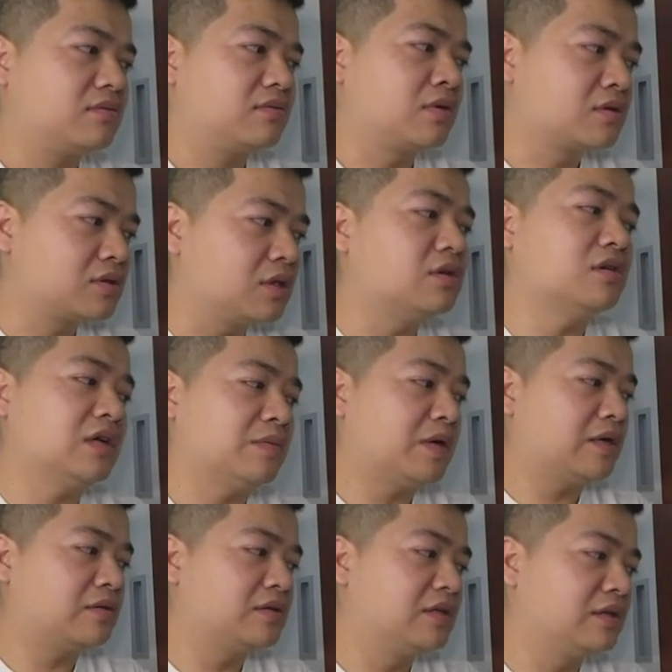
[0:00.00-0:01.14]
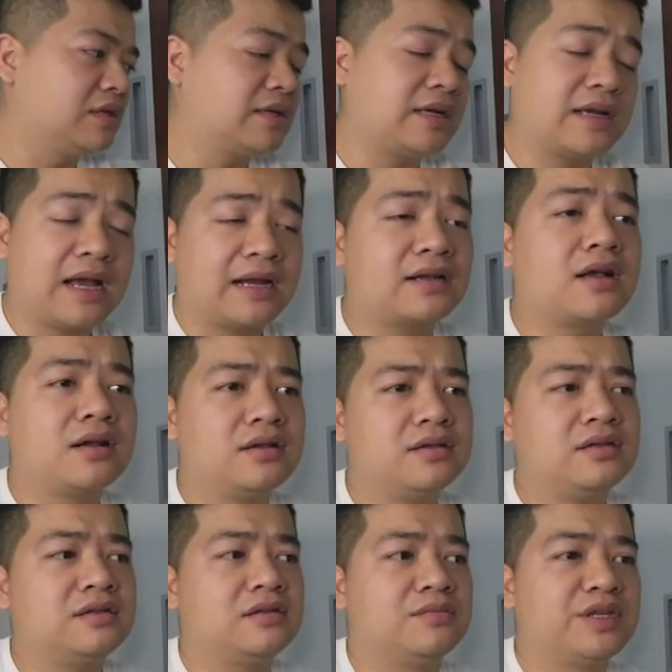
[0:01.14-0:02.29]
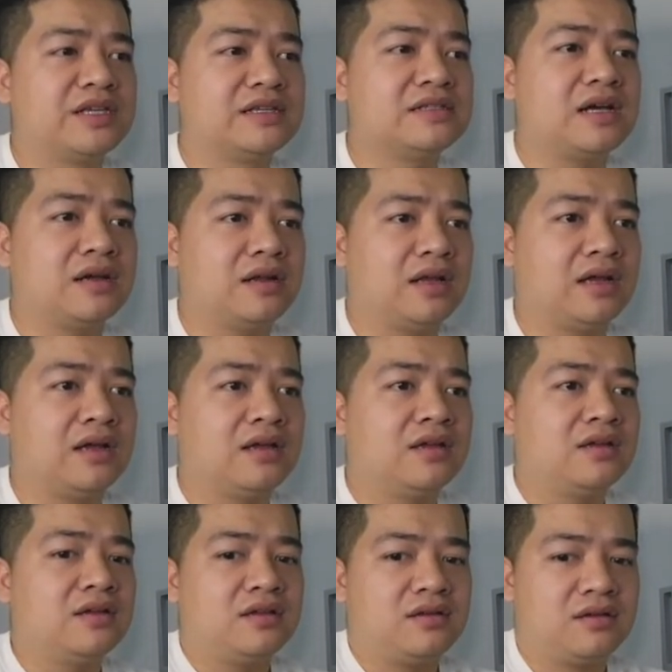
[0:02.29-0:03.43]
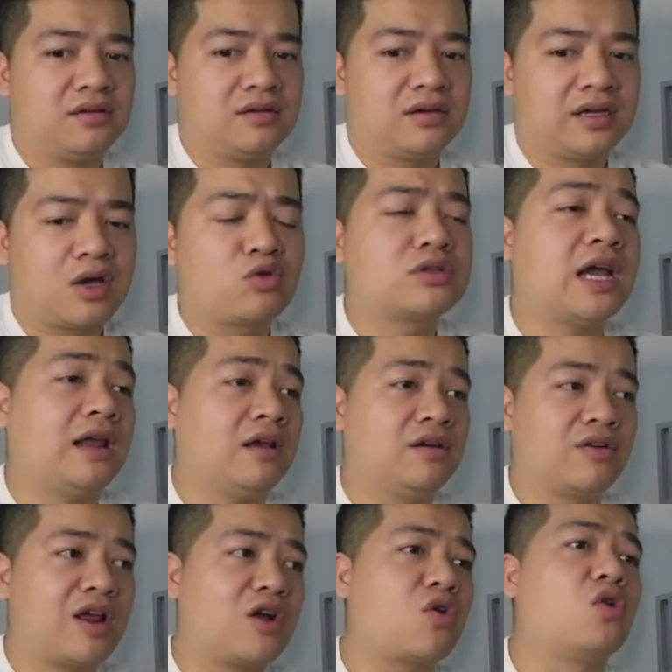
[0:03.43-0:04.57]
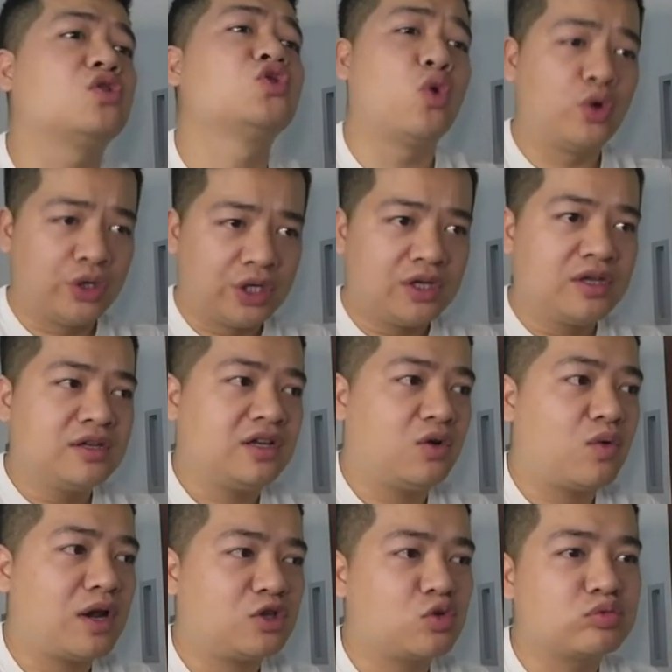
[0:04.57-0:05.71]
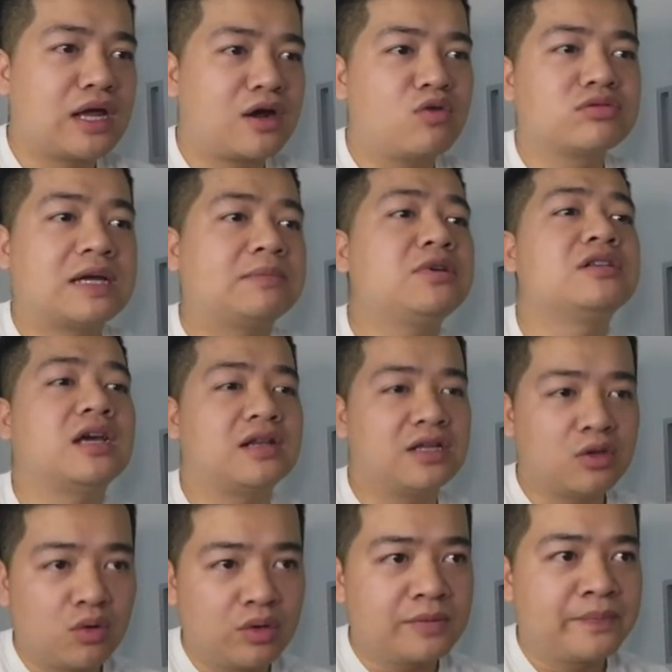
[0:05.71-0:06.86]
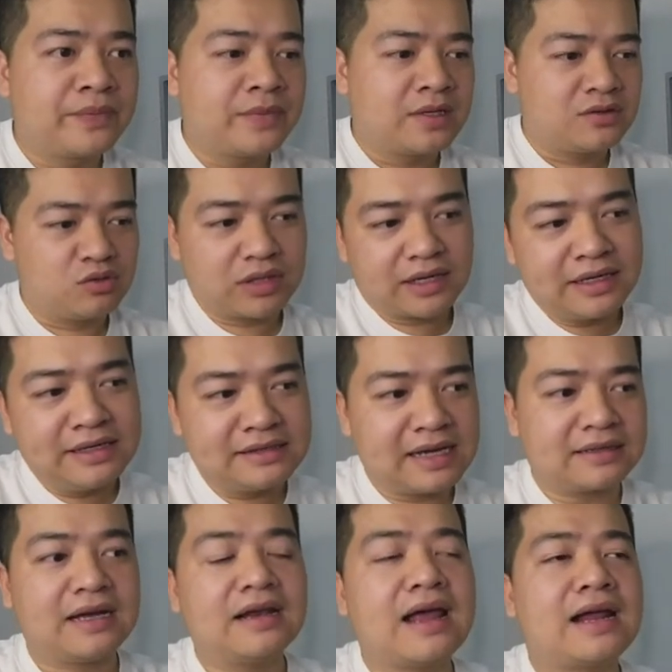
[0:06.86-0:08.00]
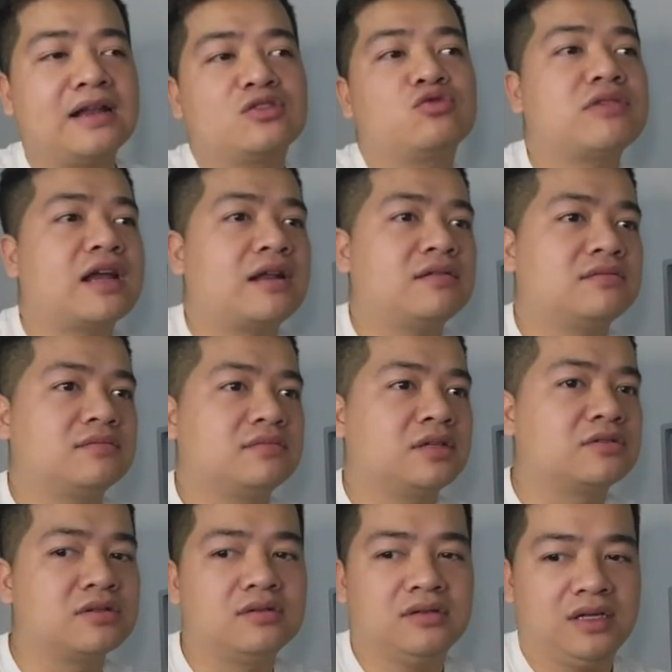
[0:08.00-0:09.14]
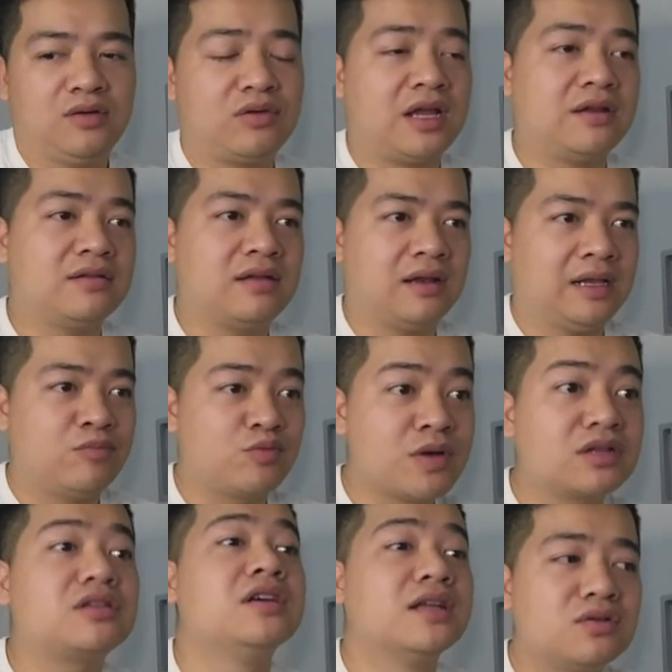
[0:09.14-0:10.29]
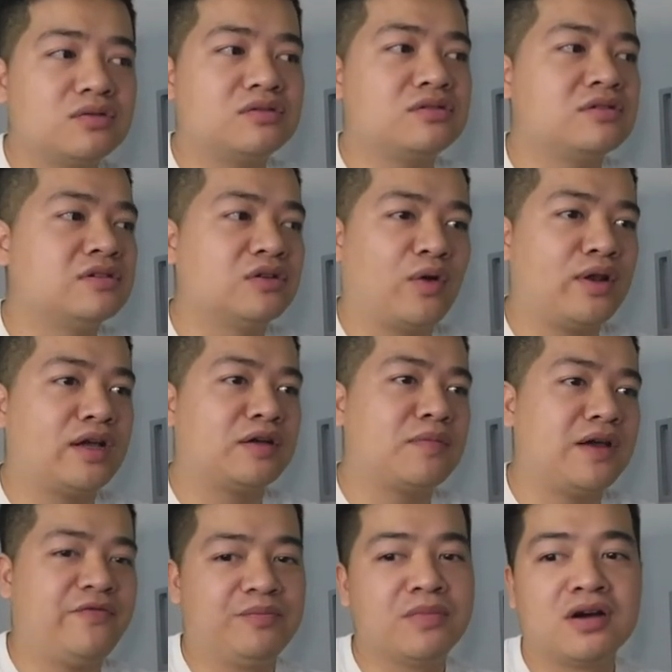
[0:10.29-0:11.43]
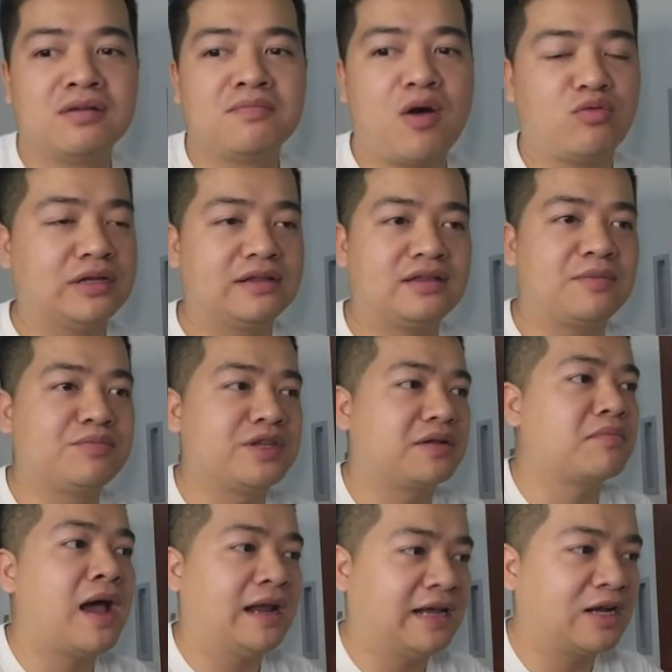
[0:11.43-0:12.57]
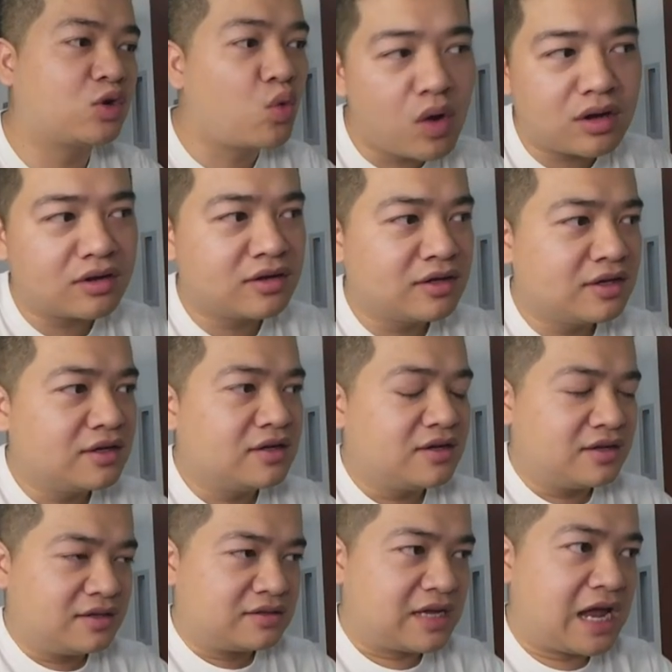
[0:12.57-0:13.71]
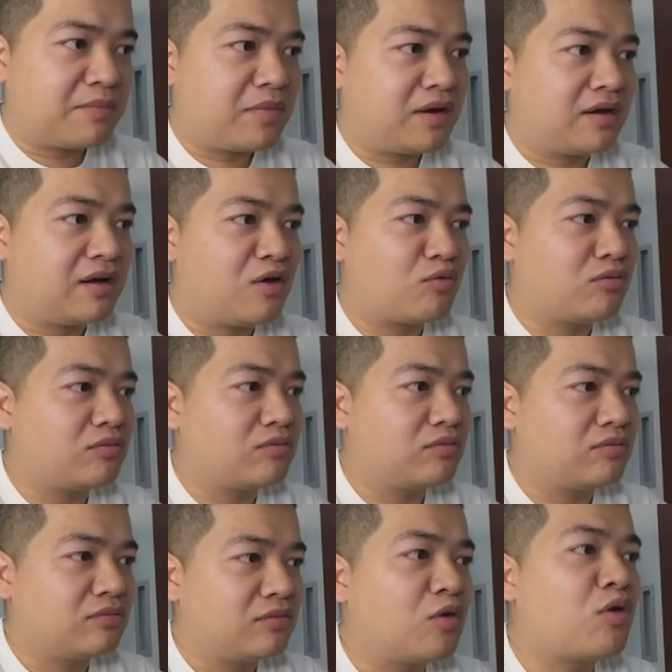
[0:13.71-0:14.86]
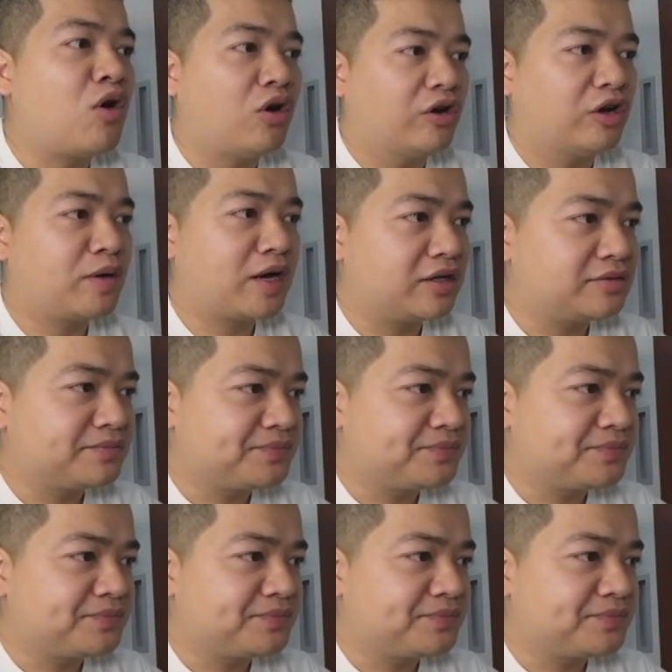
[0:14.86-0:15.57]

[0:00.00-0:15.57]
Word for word: thực sự để mà nhìn lên cái cán cân thì mình nghĩ rằng là cái câu trả lời nó đã có rồi, chẳng qua là chúng ta không dám thừa nhận này thôi. Chúng ta đi sang Thái Lan là chúng ta thực sự là cũng đã là một bước tiến rồi, chứ đừng nói là các bạn phải mơ mộng đến tầm Nhật Bản, Hàn Quốc sang mà học hỏi các bạn ạ.